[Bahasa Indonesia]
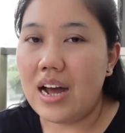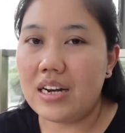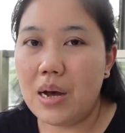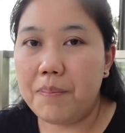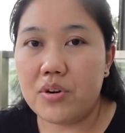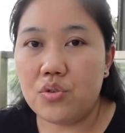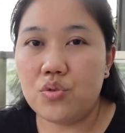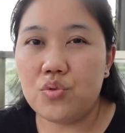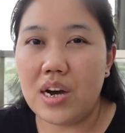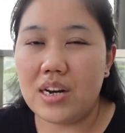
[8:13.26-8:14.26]
ada
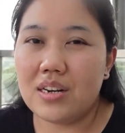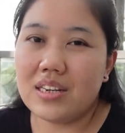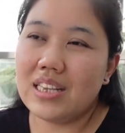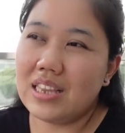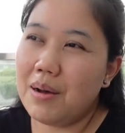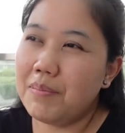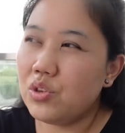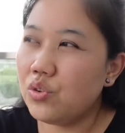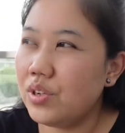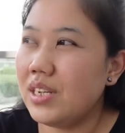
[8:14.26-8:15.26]
penuduhan kita
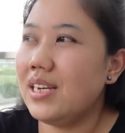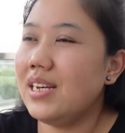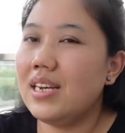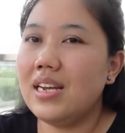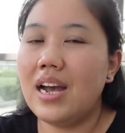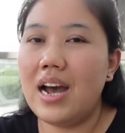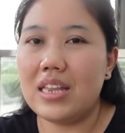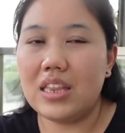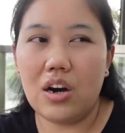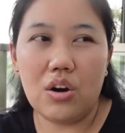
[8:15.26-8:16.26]
mencuri
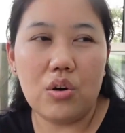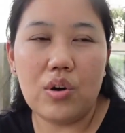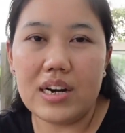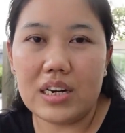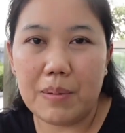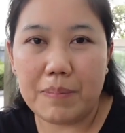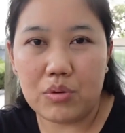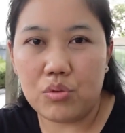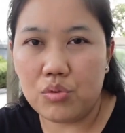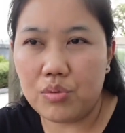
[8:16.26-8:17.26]
atau ada
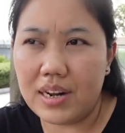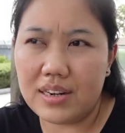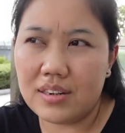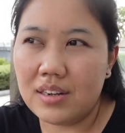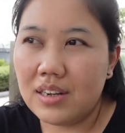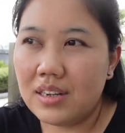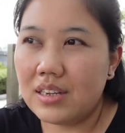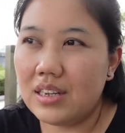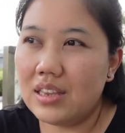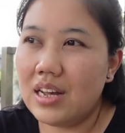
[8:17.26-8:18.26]
penunduan
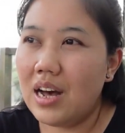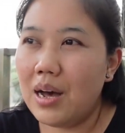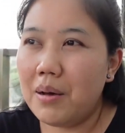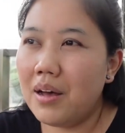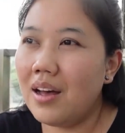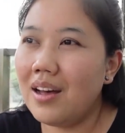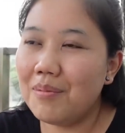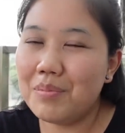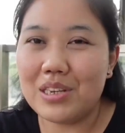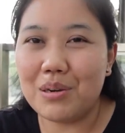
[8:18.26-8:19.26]
kita
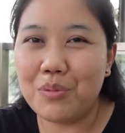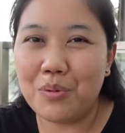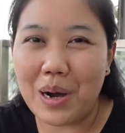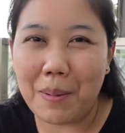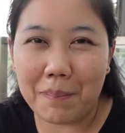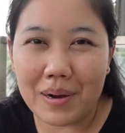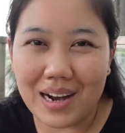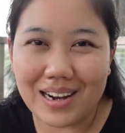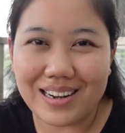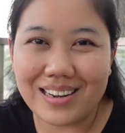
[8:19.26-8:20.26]
pinjam uang
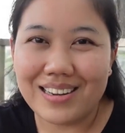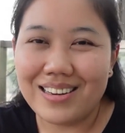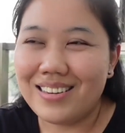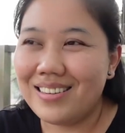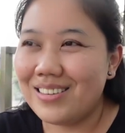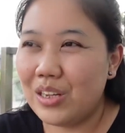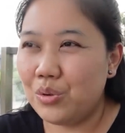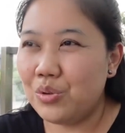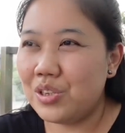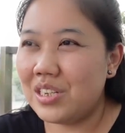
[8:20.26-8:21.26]
bank
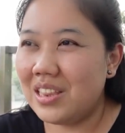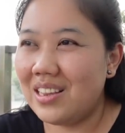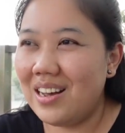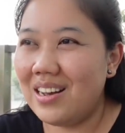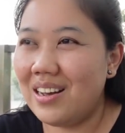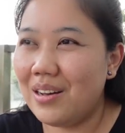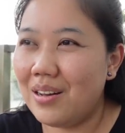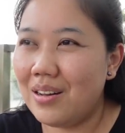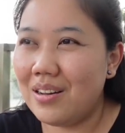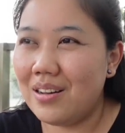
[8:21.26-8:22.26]
terus kita